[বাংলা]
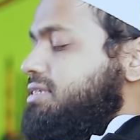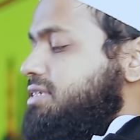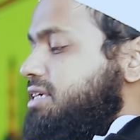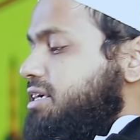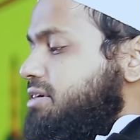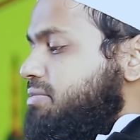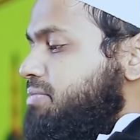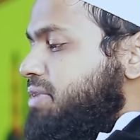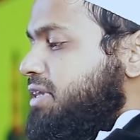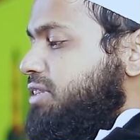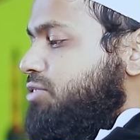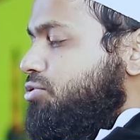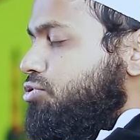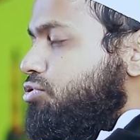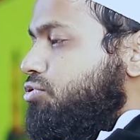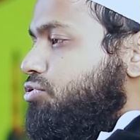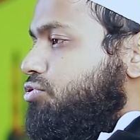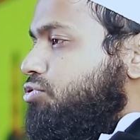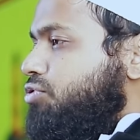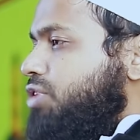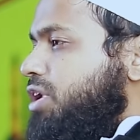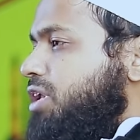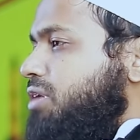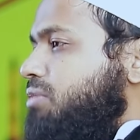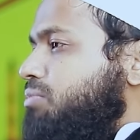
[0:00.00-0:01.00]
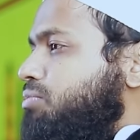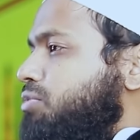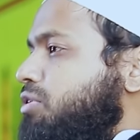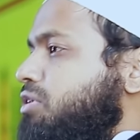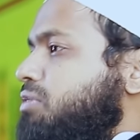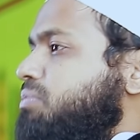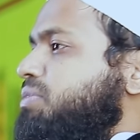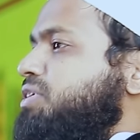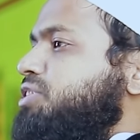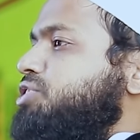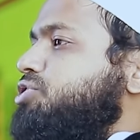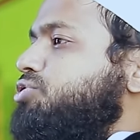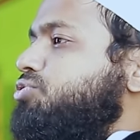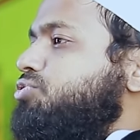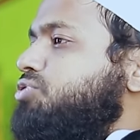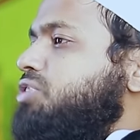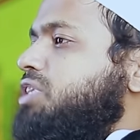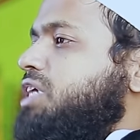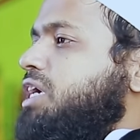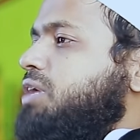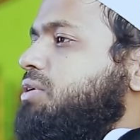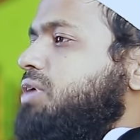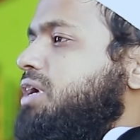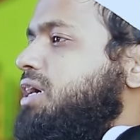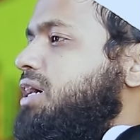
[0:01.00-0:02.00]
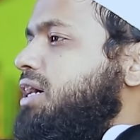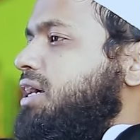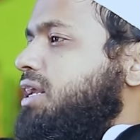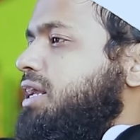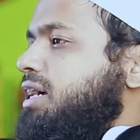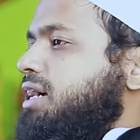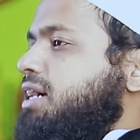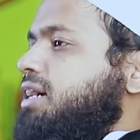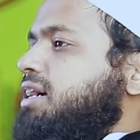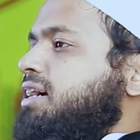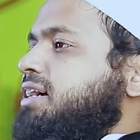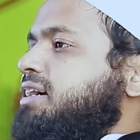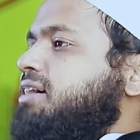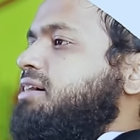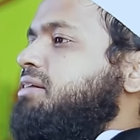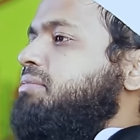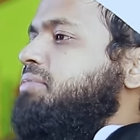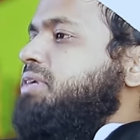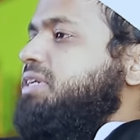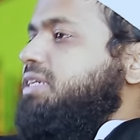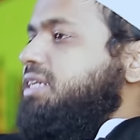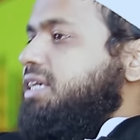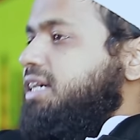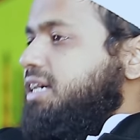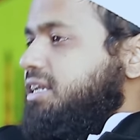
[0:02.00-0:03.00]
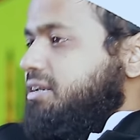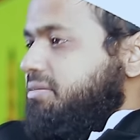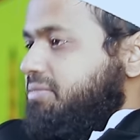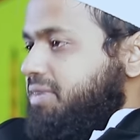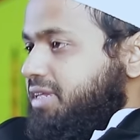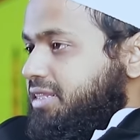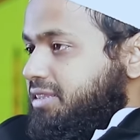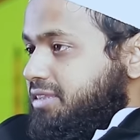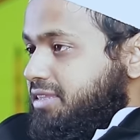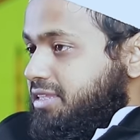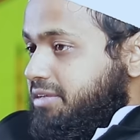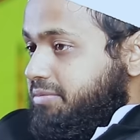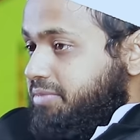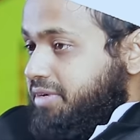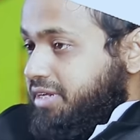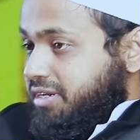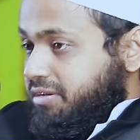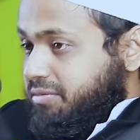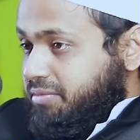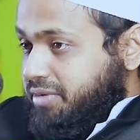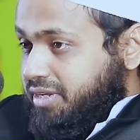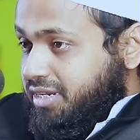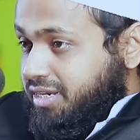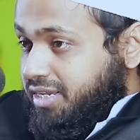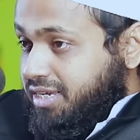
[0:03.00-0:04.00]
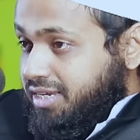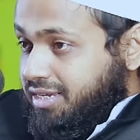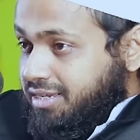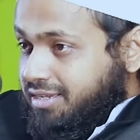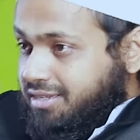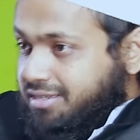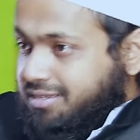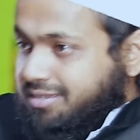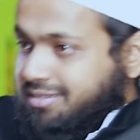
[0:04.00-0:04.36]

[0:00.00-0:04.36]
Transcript: যেই মাত্র কোরআন বলবে সুদ খাওয়া হারাম এটা আর মানতে পারবে না